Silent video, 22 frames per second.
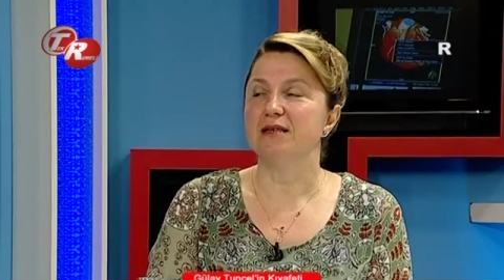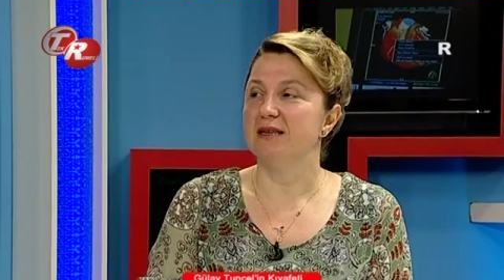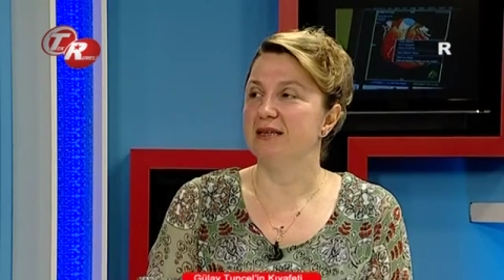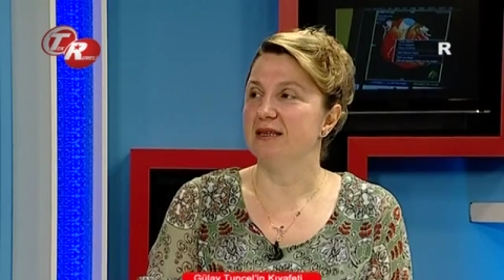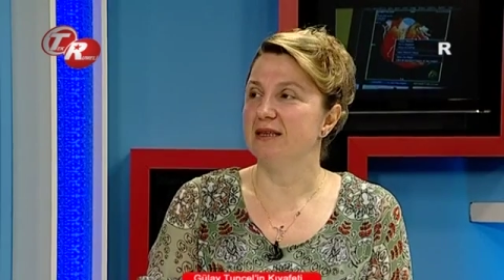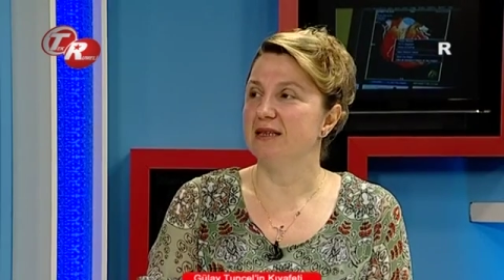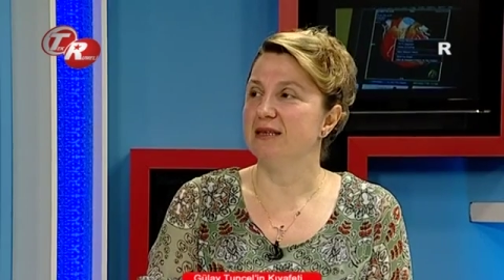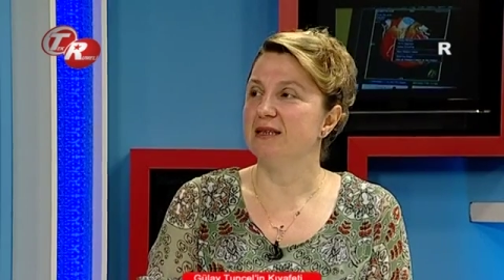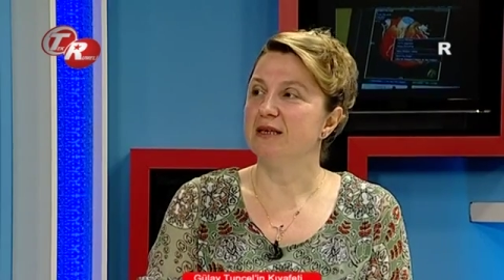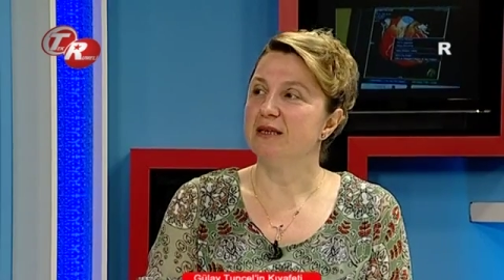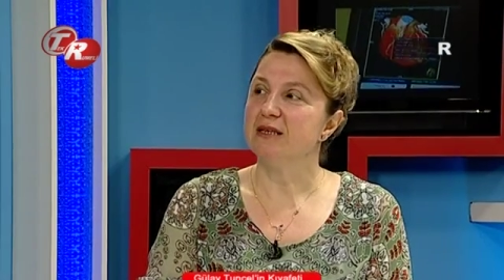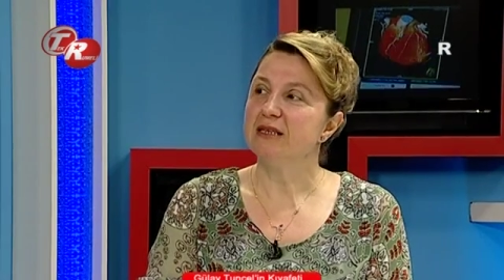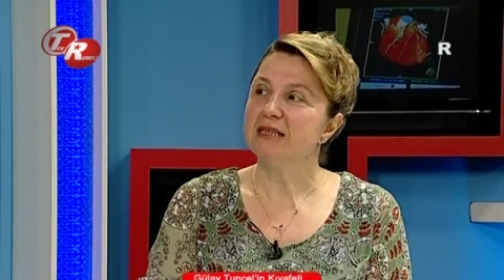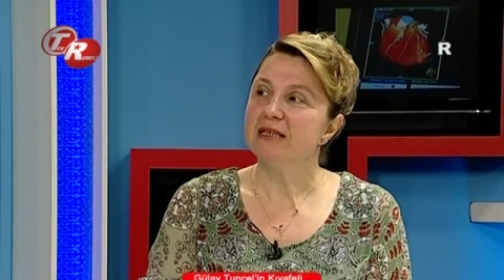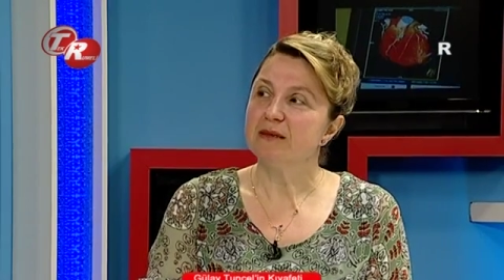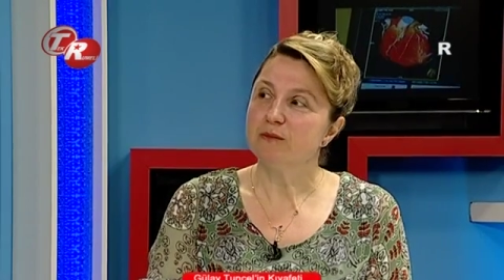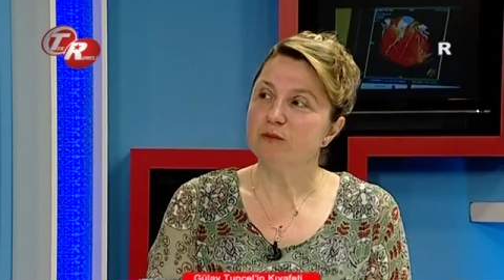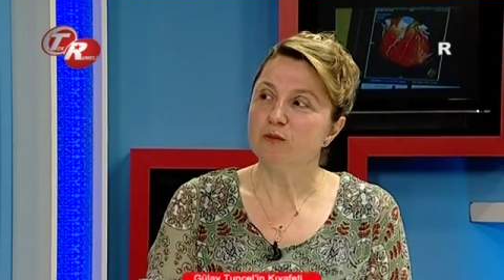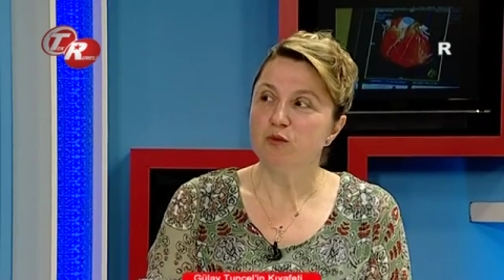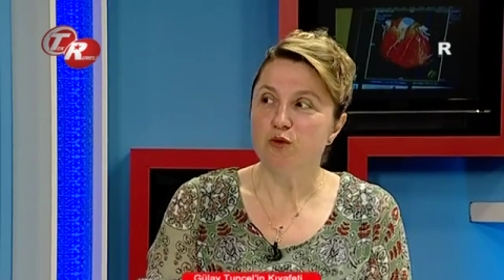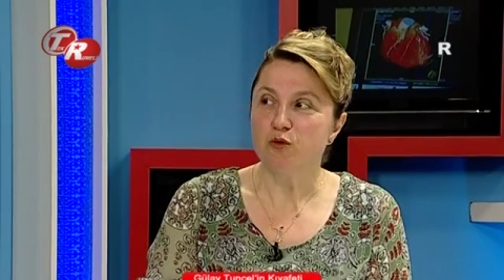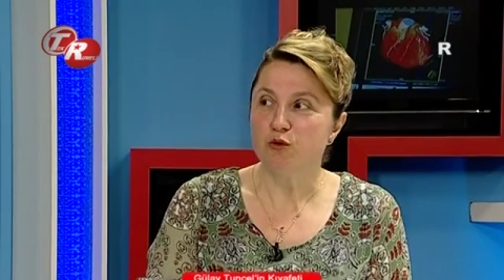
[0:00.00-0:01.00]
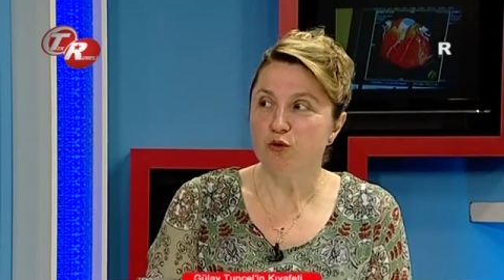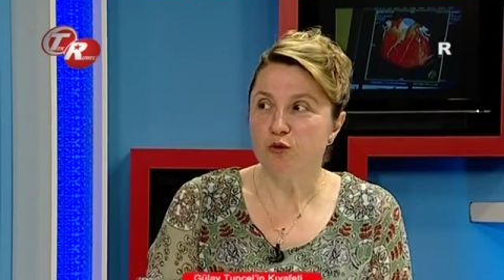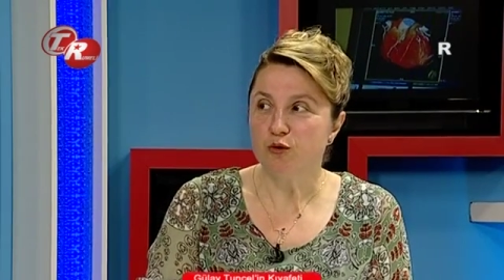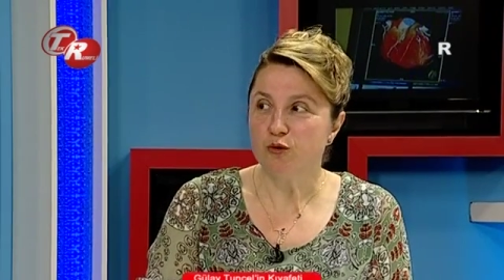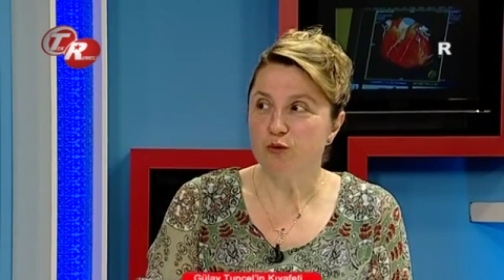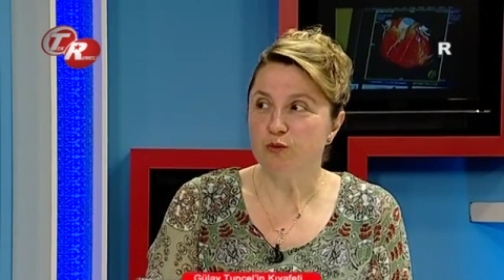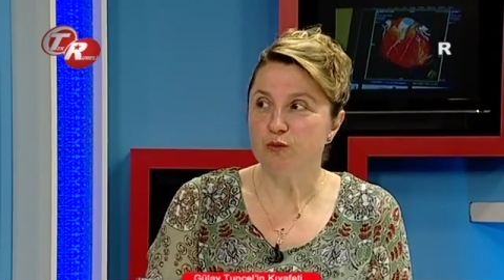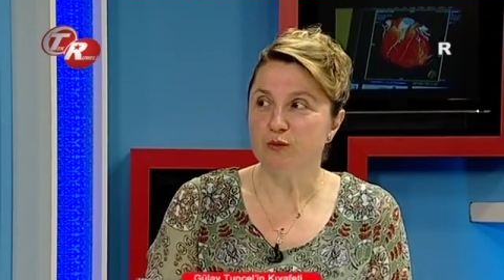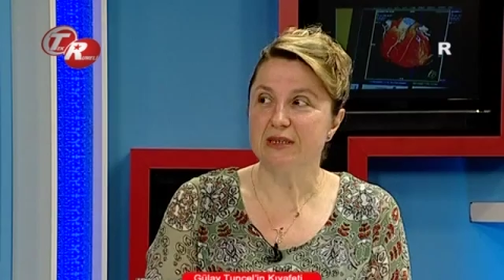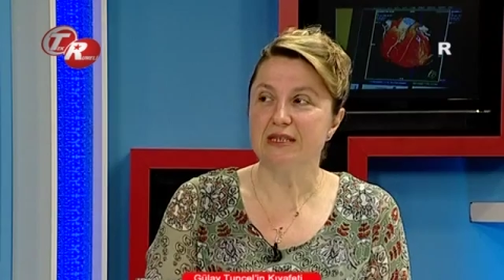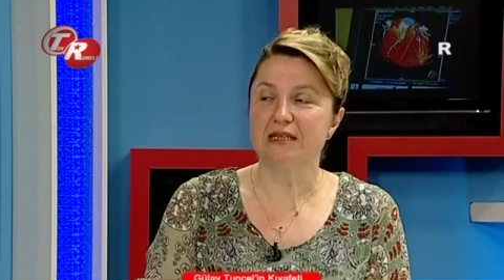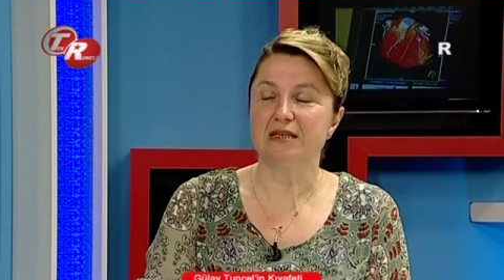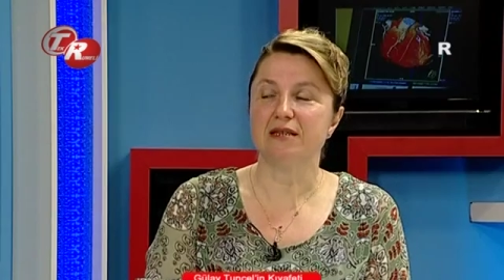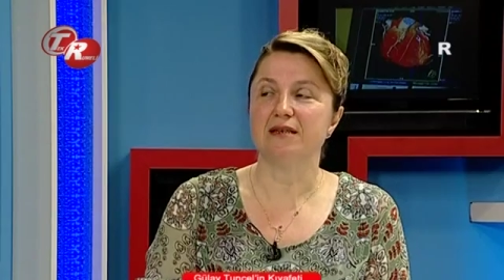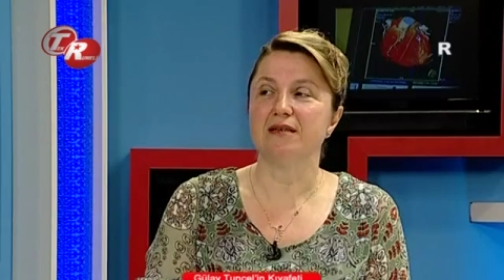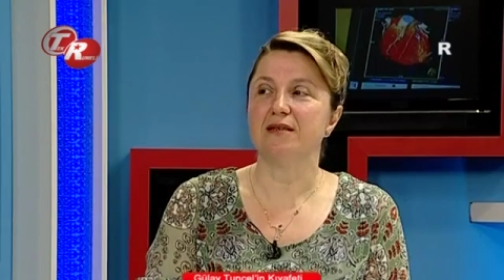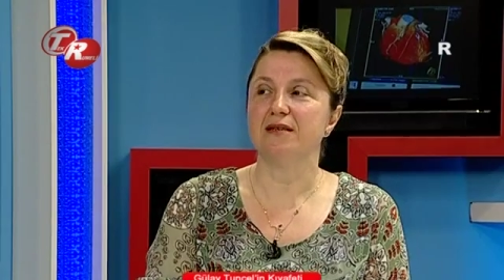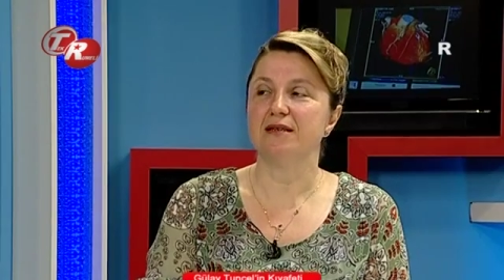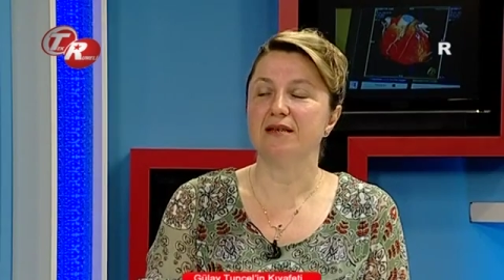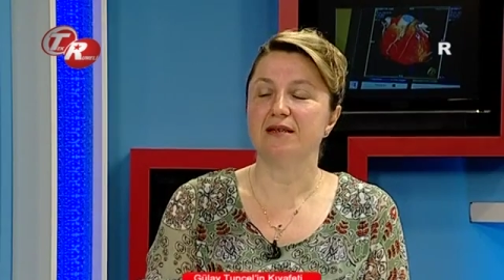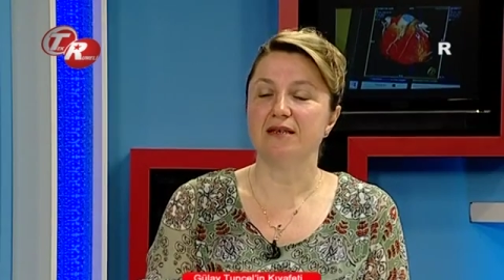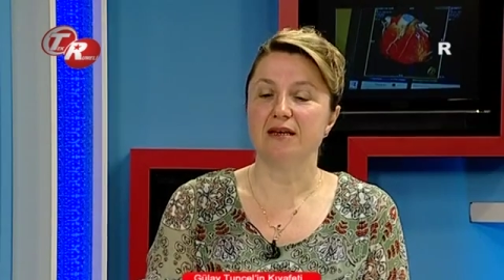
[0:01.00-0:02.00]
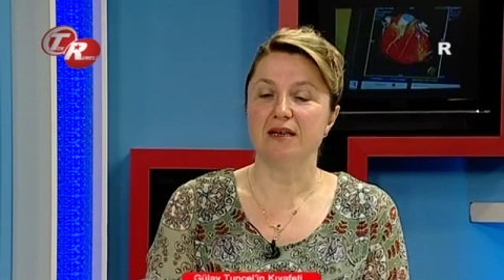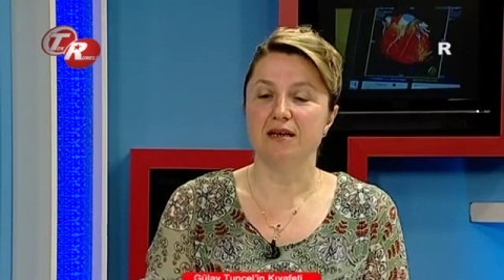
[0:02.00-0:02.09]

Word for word: e, doğurma, e,